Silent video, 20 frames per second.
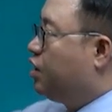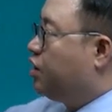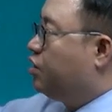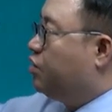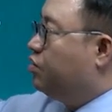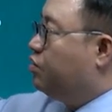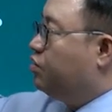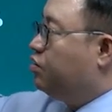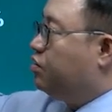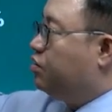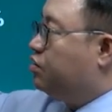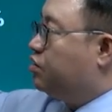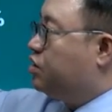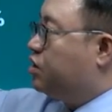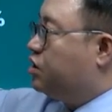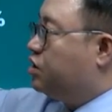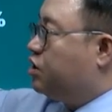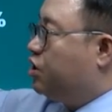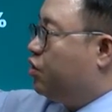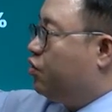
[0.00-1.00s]

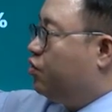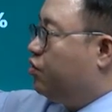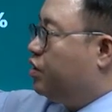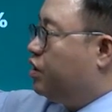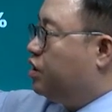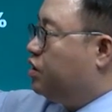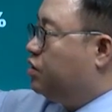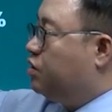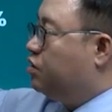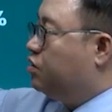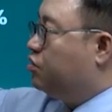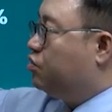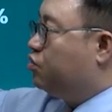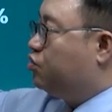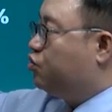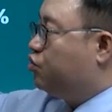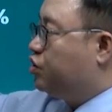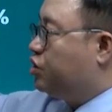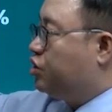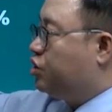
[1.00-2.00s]
경력직 채용이 늘고
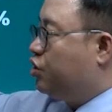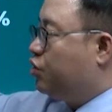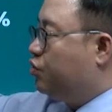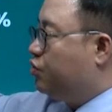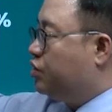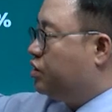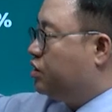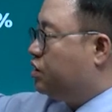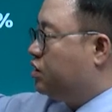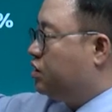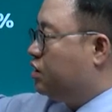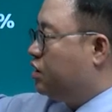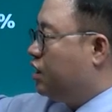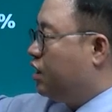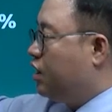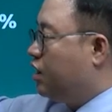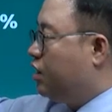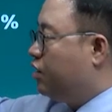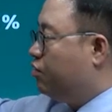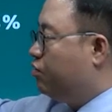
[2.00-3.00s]
수시 채용
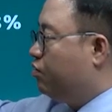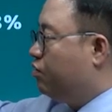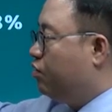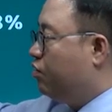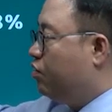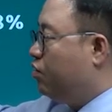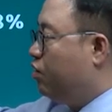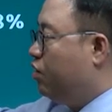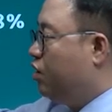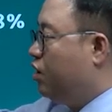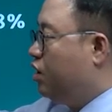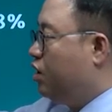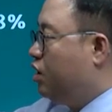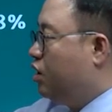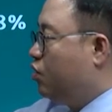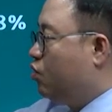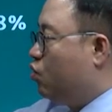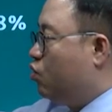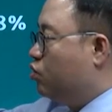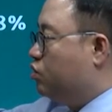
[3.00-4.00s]
증가하고
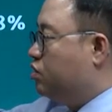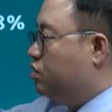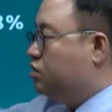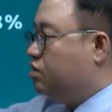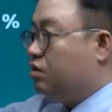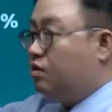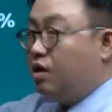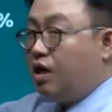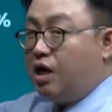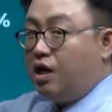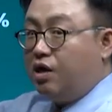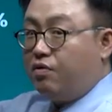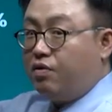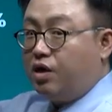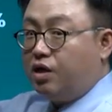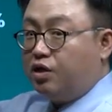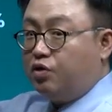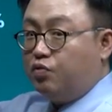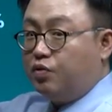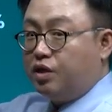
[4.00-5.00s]
공정성
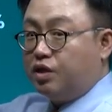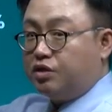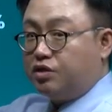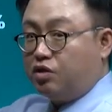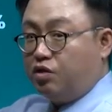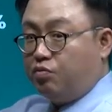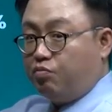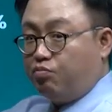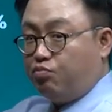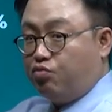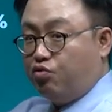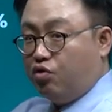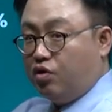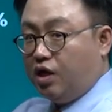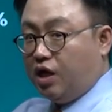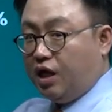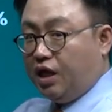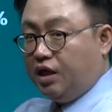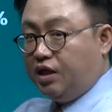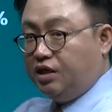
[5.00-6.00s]
강화하기 위해서
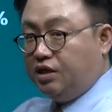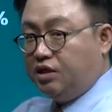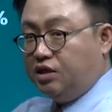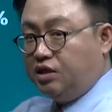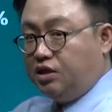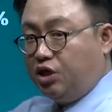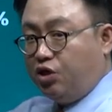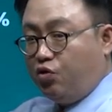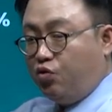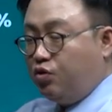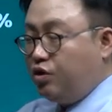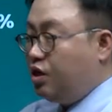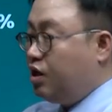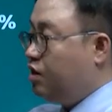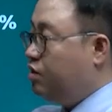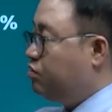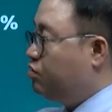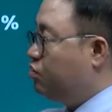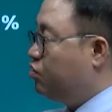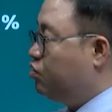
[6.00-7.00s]
블라인드
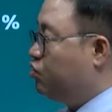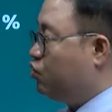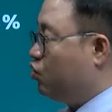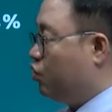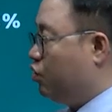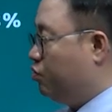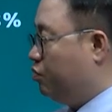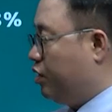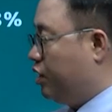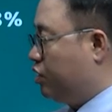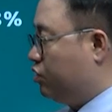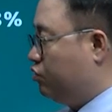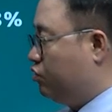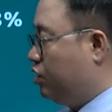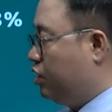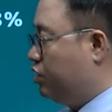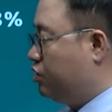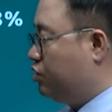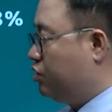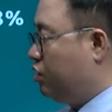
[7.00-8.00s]
채용이라는 걸 도입하기도
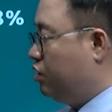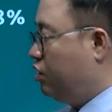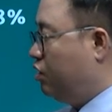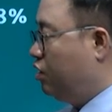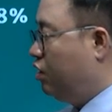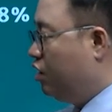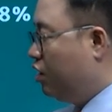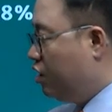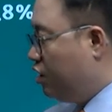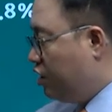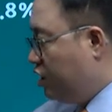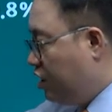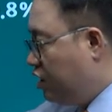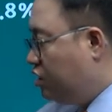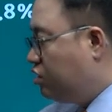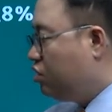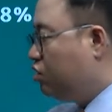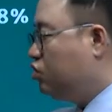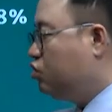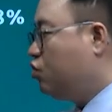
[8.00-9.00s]
했죠.
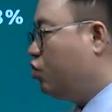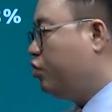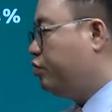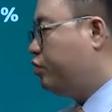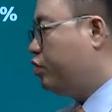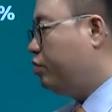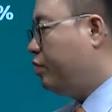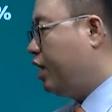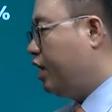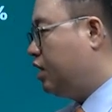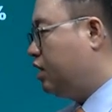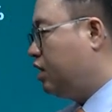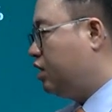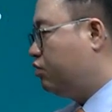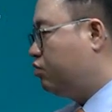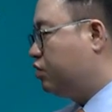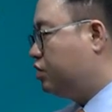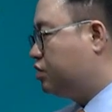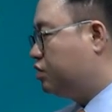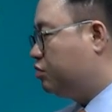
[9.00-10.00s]
인턴 도입도 많이
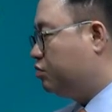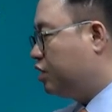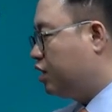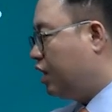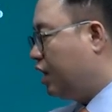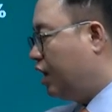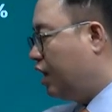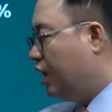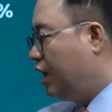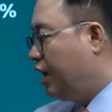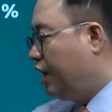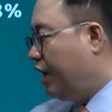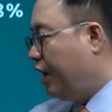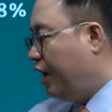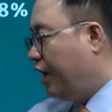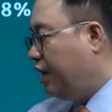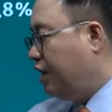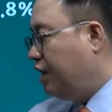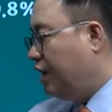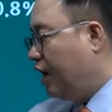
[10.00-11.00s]
하고 있습니다.
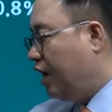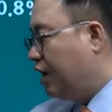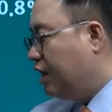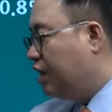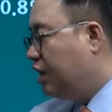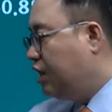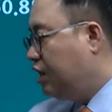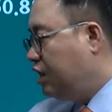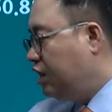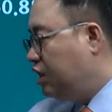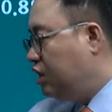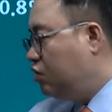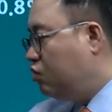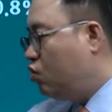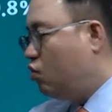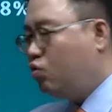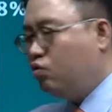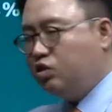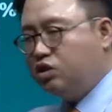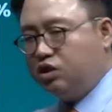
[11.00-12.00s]
AI,
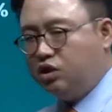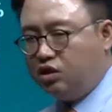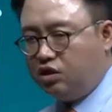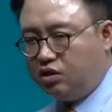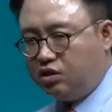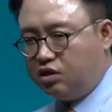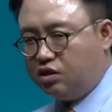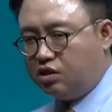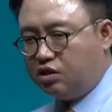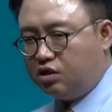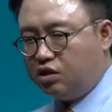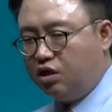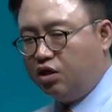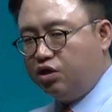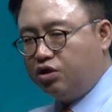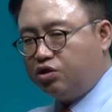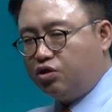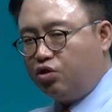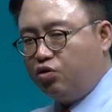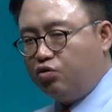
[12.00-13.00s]
인공지능을
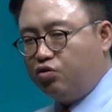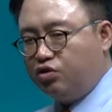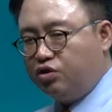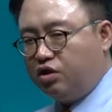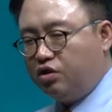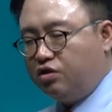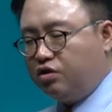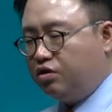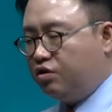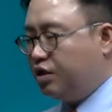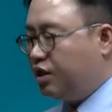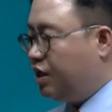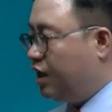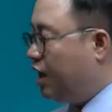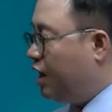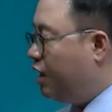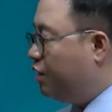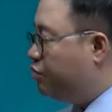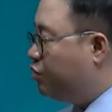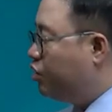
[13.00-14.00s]
서류
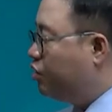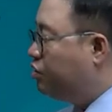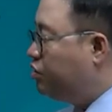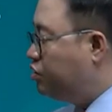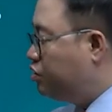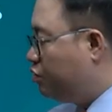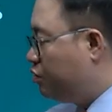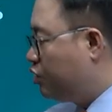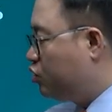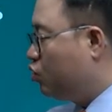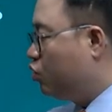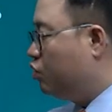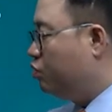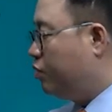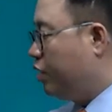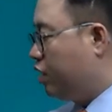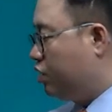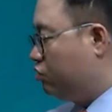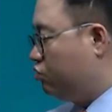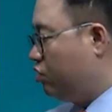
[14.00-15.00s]
전형이나 면접에
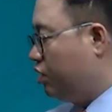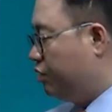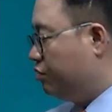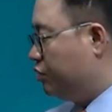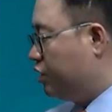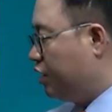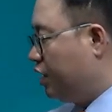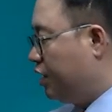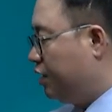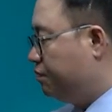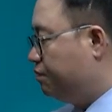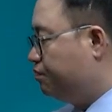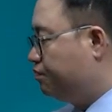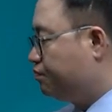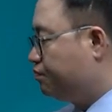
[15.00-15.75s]
도입하기도 합니다.